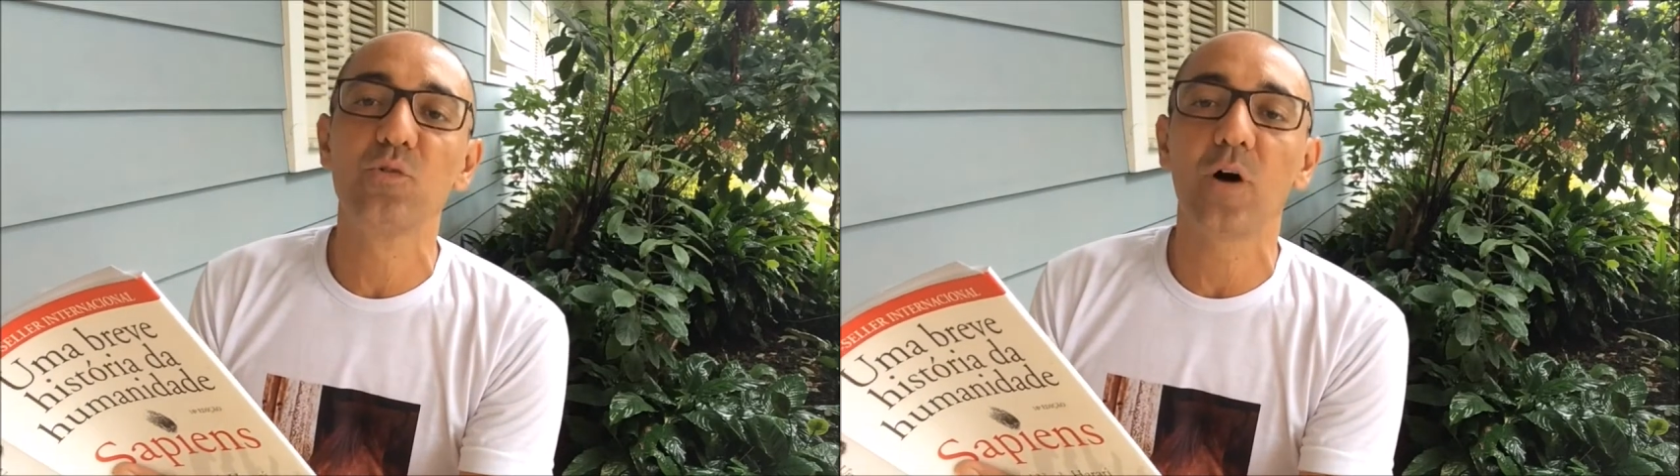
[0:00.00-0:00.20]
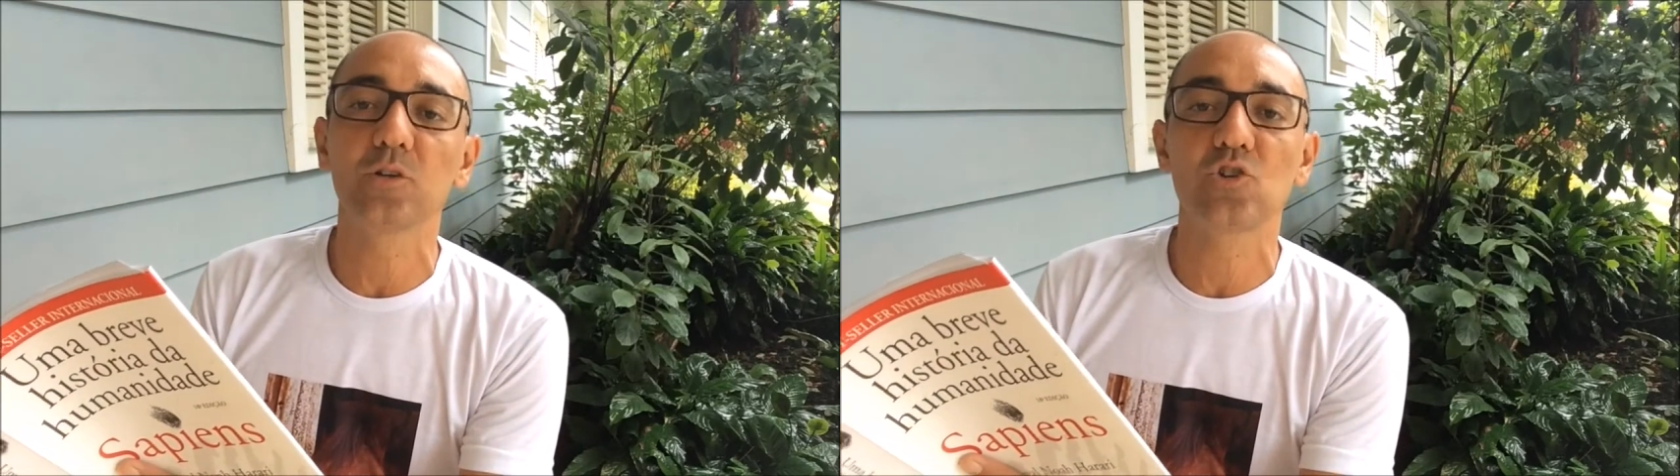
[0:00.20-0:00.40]

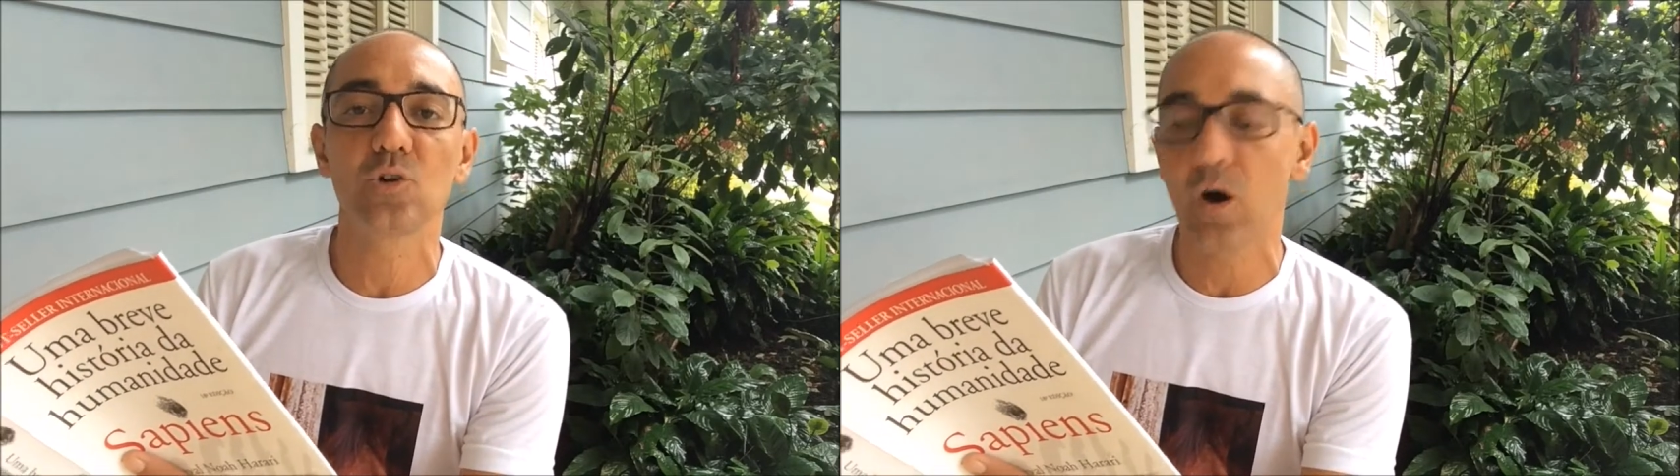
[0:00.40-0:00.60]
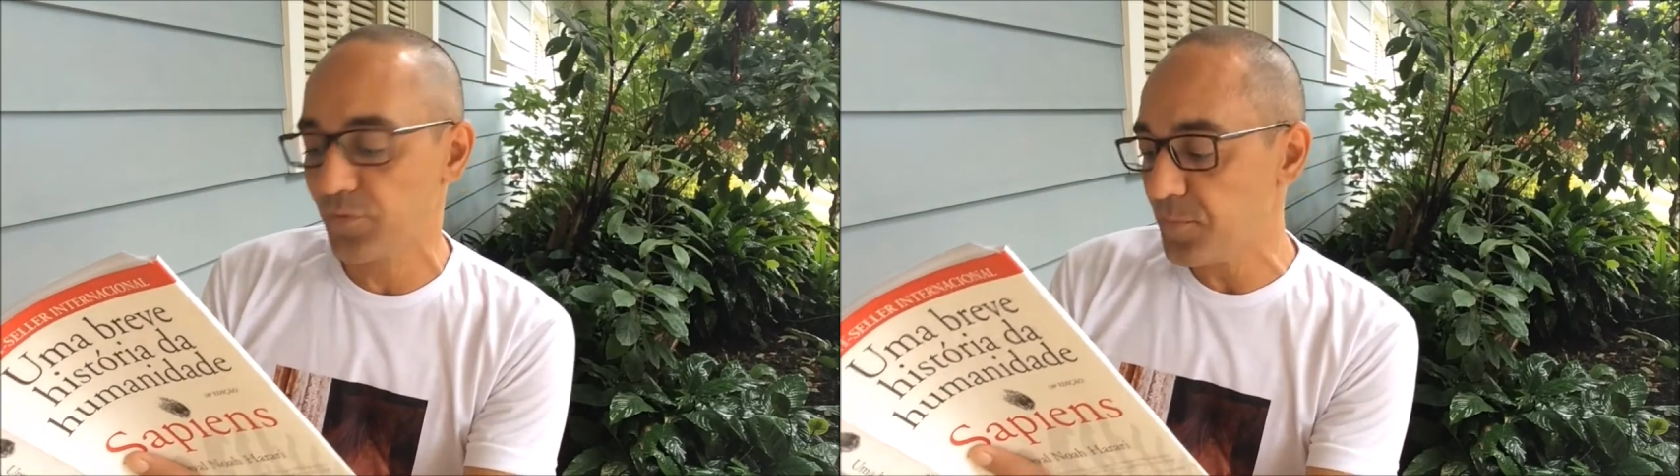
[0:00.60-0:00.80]
volta de
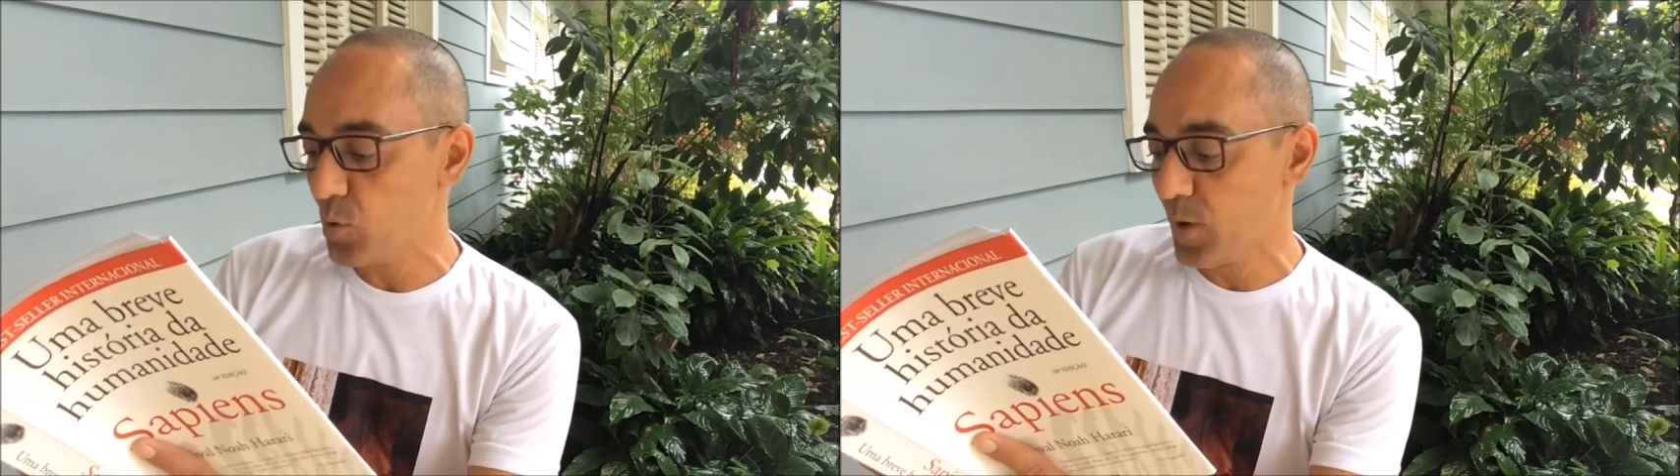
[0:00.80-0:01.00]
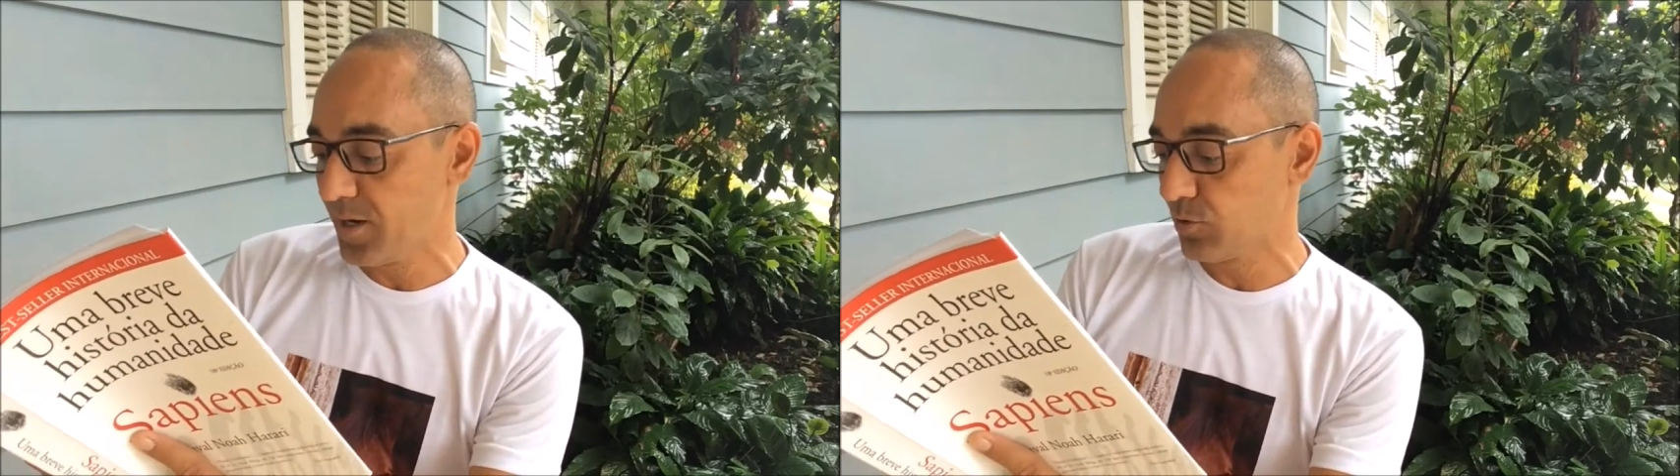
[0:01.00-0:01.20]

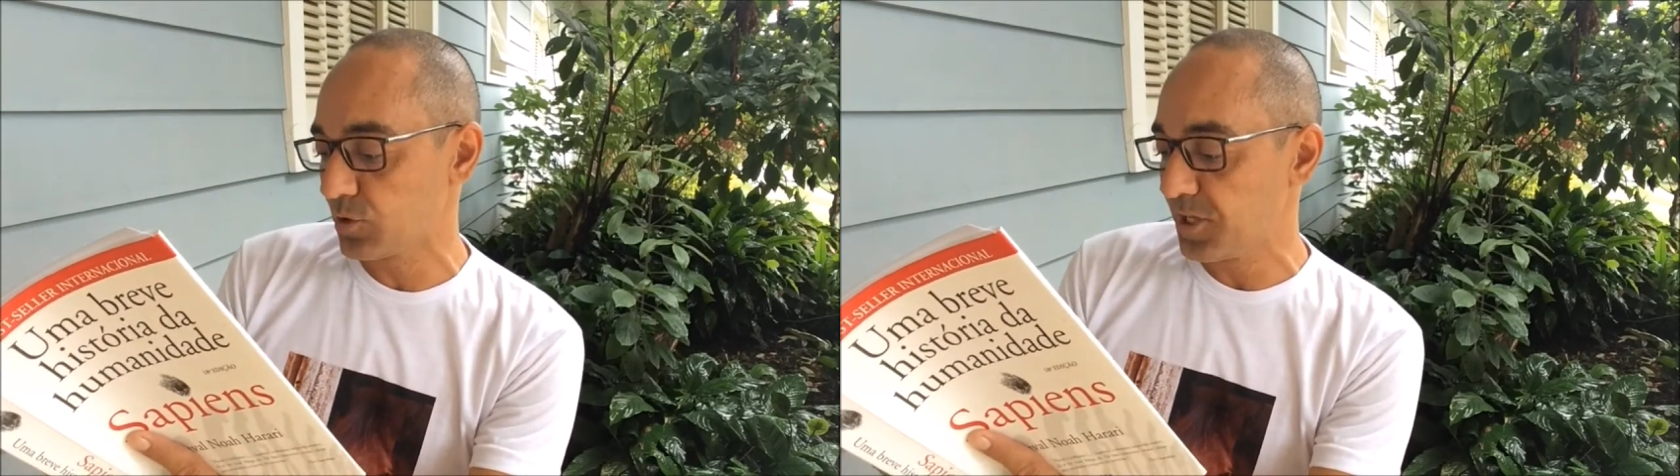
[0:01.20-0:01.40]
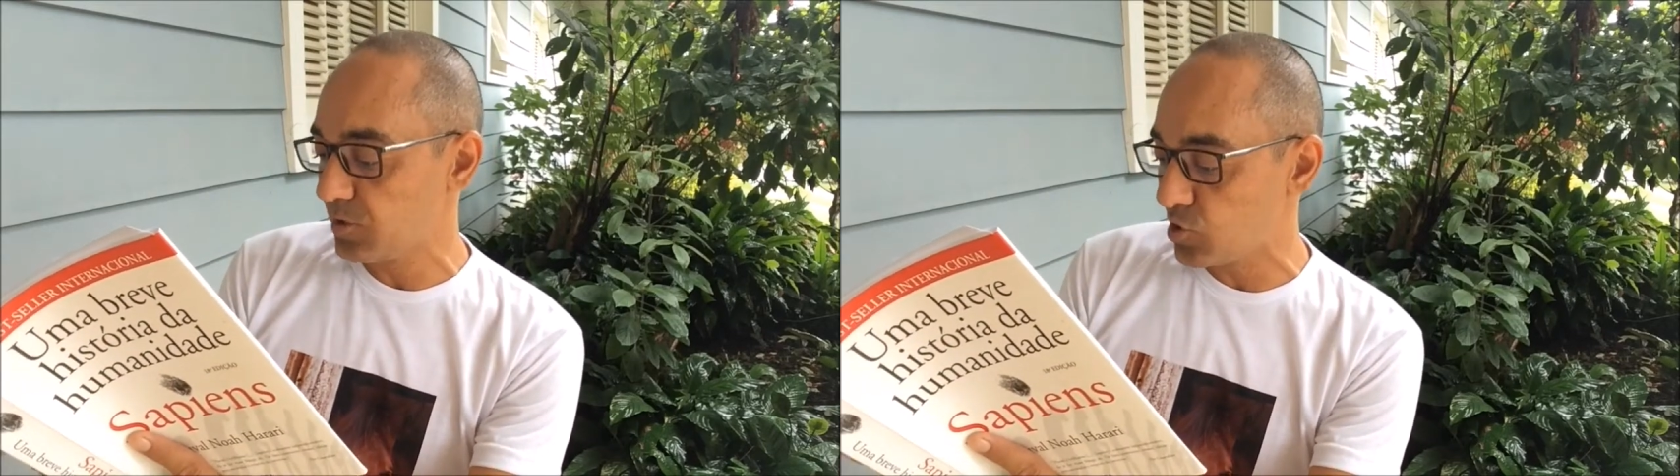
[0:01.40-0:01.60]
9.000
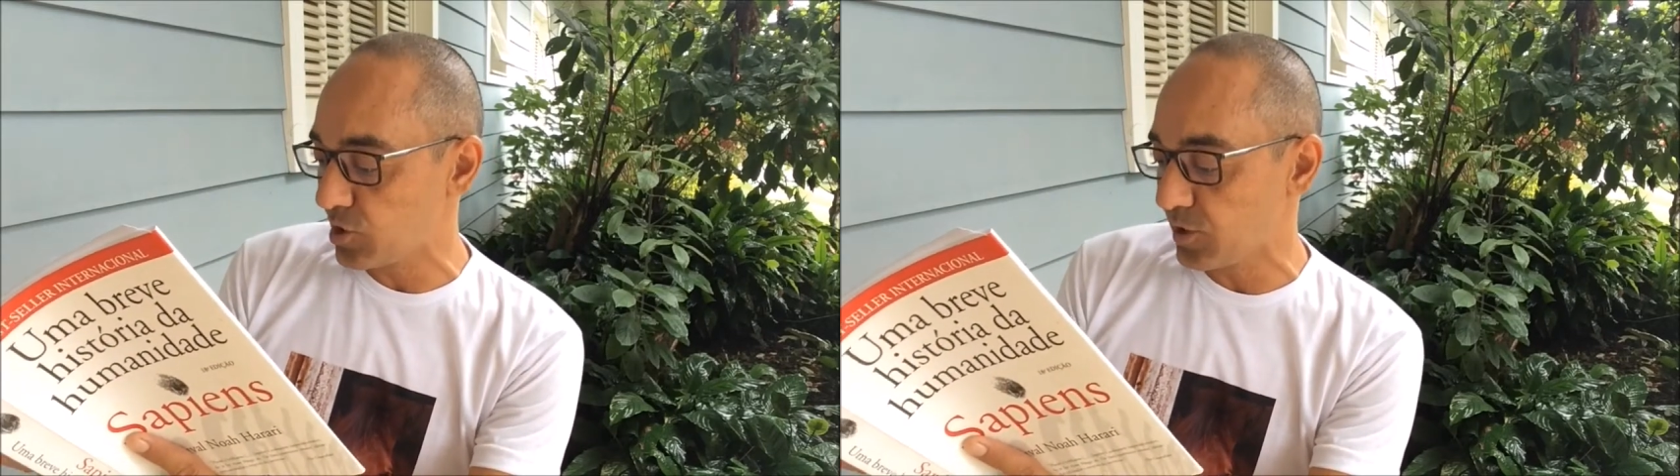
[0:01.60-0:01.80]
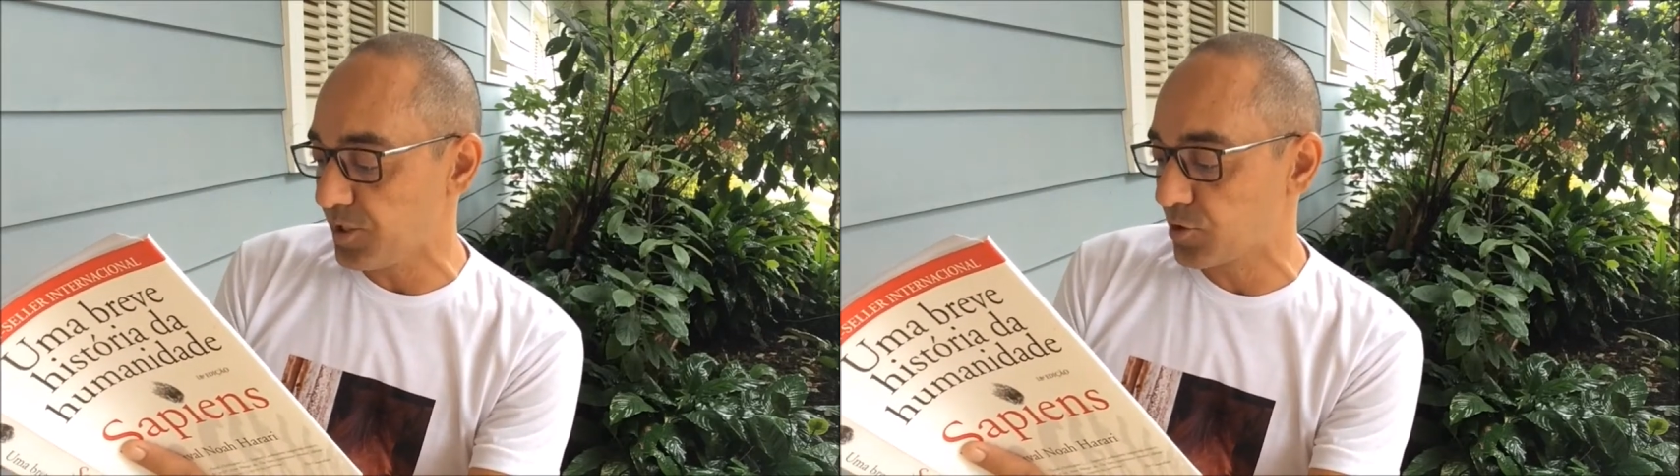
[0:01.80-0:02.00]
anos antes de
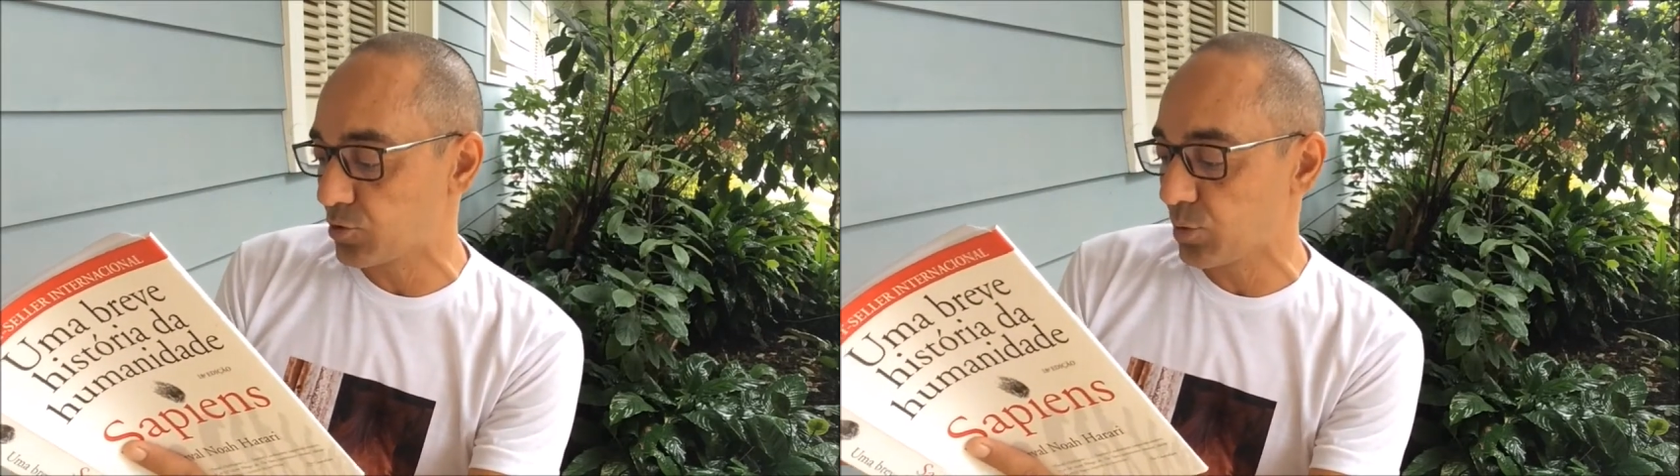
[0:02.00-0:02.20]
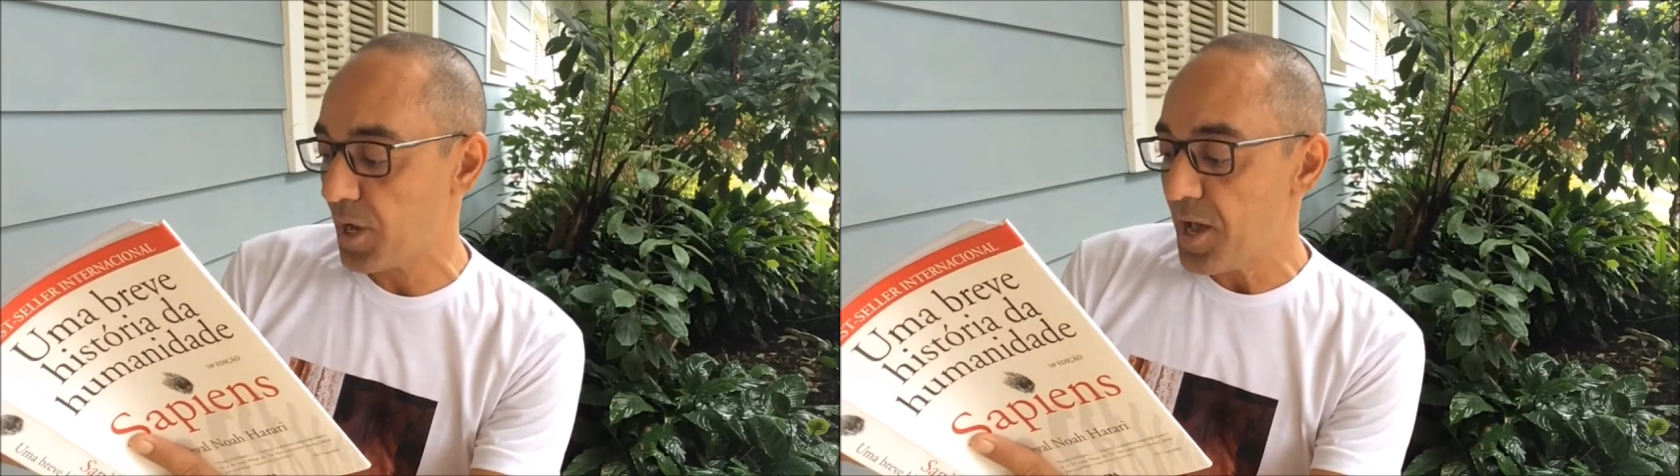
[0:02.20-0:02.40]
Cristo.